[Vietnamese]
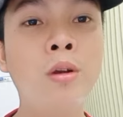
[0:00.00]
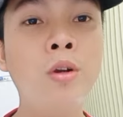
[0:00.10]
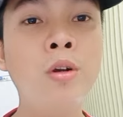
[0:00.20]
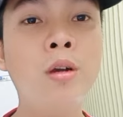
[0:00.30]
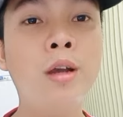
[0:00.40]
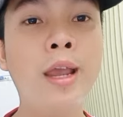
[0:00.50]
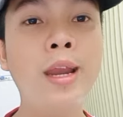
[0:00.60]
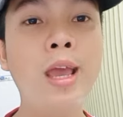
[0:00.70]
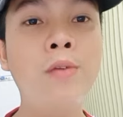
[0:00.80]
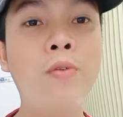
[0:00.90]
Trước khi
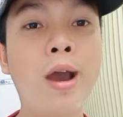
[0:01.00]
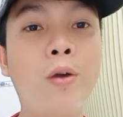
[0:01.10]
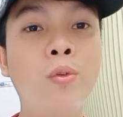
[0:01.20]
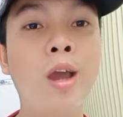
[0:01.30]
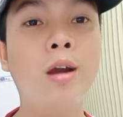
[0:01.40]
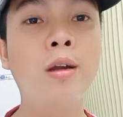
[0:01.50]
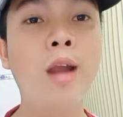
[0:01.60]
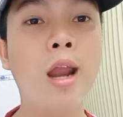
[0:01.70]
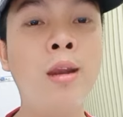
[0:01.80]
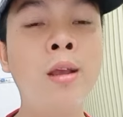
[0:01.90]
đi vào nhận
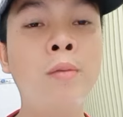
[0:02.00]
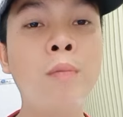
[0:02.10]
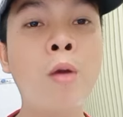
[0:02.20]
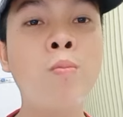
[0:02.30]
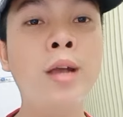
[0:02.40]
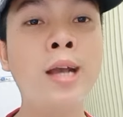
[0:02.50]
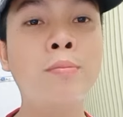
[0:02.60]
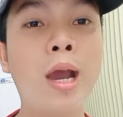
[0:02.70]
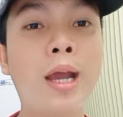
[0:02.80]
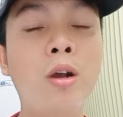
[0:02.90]
định, mong
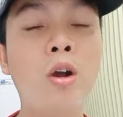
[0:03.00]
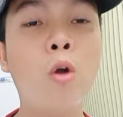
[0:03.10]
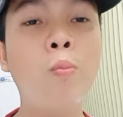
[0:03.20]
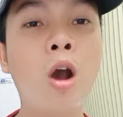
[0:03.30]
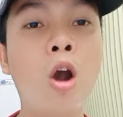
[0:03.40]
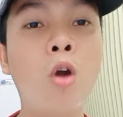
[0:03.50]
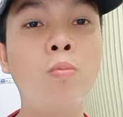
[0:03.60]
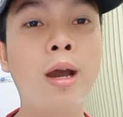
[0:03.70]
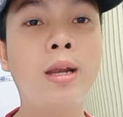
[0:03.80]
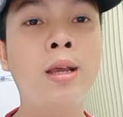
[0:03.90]
các bạn ủng hộ
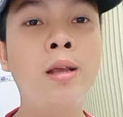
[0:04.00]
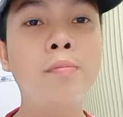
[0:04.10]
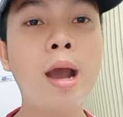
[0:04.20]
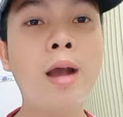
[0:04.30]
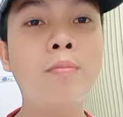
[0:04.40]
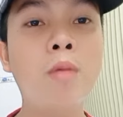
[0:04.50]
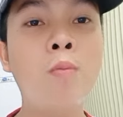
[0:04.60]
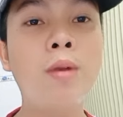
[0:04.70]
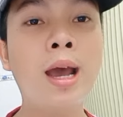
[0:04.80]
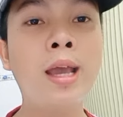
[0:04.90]
mình bằng
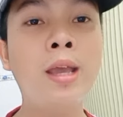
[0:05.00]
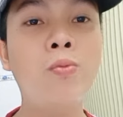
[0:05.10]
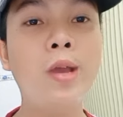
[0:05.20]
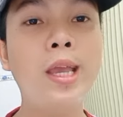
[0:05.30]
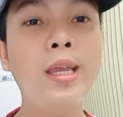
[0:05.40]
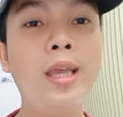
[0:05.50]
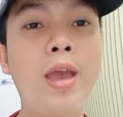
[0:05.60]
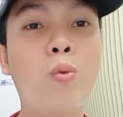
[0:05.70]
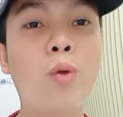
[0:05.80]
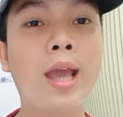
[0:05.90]
một like
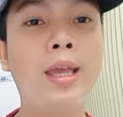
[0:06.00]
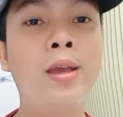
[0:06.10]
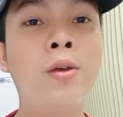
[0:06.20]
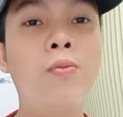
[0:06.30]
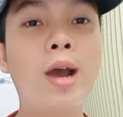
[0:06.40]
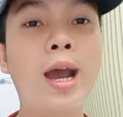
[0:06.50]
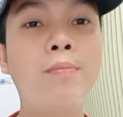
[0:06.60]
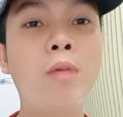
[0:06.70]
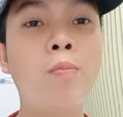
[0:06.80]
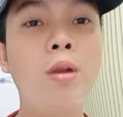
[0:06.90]
video này và
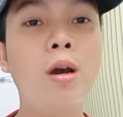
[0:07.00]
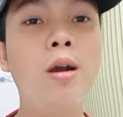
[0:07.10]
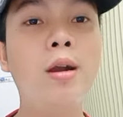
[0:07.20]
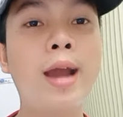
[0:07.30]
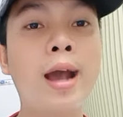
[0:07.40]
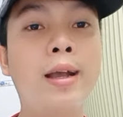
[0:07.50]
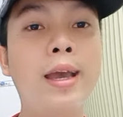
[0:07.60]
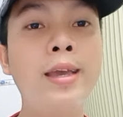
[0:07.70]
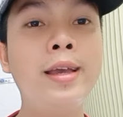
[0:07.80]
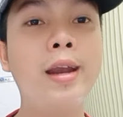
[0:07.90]
một lượt đăng
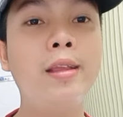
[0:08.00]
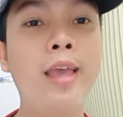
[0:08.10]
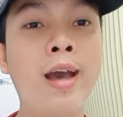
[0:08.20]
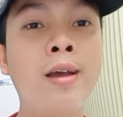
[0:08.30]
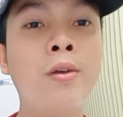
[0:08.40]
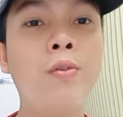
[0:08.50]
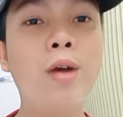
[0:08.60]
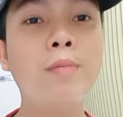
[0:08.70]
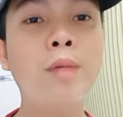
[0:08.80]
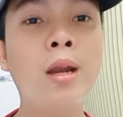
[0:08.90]
ký kênh nhé.
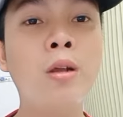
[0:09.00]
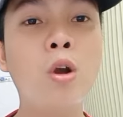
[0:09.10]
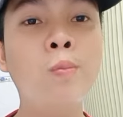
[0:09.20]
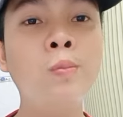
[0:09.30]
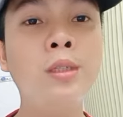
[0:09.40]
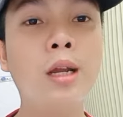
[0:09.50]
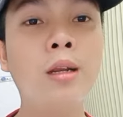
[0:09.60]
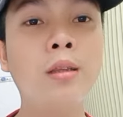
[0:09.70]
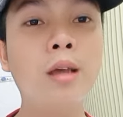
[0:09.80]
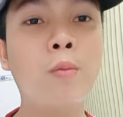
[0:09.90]
Và mình cũng
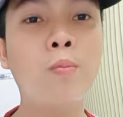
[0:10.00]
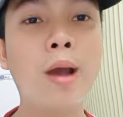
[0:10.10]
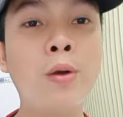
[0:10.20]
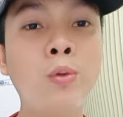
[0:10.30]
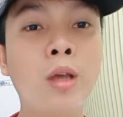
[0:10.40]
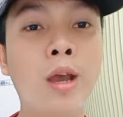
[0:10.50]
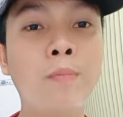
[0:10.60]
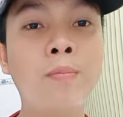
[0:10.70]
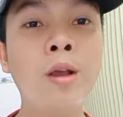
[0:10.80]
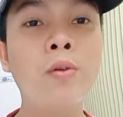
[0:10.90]
xin thông báo
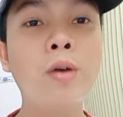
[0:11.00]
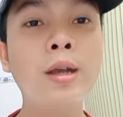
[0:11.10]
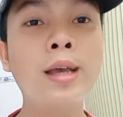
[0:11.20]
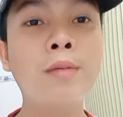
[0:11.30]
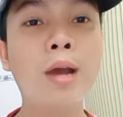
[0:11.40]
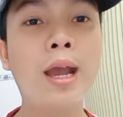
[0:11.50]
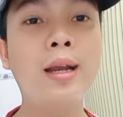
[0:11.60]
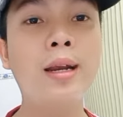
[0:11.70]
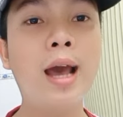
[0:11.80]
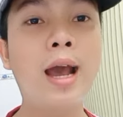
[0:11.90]
thêm với các
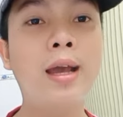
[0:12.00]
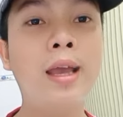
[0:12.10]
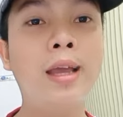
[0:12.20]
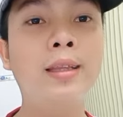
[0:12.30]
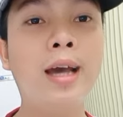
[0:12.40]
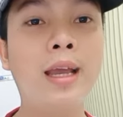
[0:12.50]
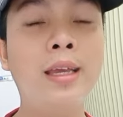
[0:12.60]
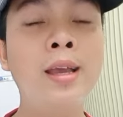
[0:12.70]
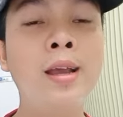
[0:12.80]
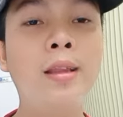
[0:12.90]
bạn là hiện
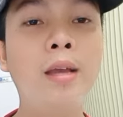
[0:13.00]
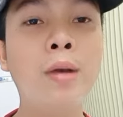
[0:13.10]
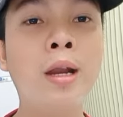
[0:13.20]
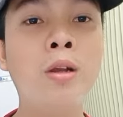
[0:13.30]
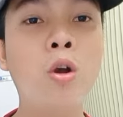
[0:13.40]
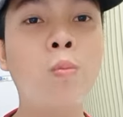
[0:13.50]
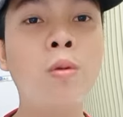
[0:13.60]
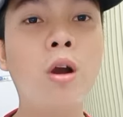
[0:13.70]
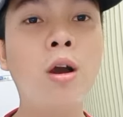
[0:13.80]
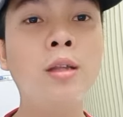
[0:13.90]
tại thì mình cũng
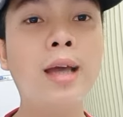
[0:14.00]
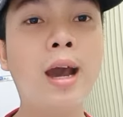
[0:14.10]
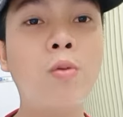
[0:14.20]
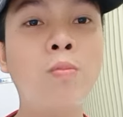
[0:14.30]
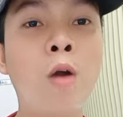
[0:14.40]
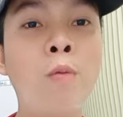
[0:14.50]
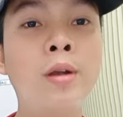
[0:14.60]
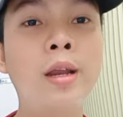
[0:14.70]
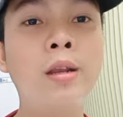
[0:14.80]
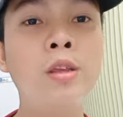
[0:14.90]
có tạo một
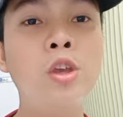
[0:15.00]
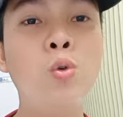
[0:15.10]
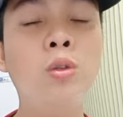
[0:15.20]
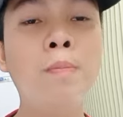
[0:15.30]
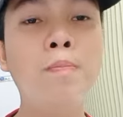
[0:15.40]
kênh youtube